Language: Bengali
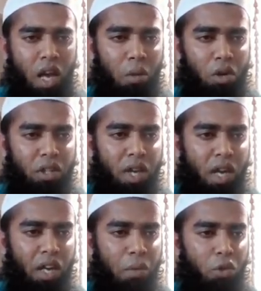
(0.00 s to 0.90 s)
এবং তার
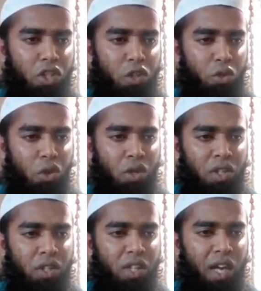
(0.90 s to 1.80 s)
এই বৈশিষ্ট্য
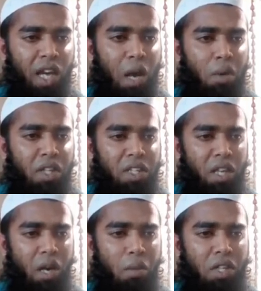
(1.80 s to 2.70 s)
তাকে আমাদের
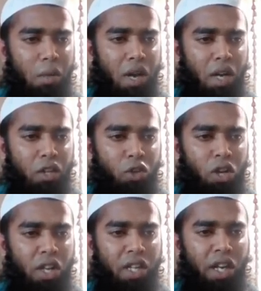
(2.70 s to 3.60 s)
আমাদের বাকি
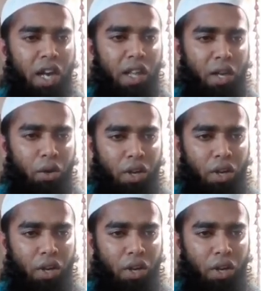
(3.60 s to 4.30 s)
সকলের থেকে আলাদা করে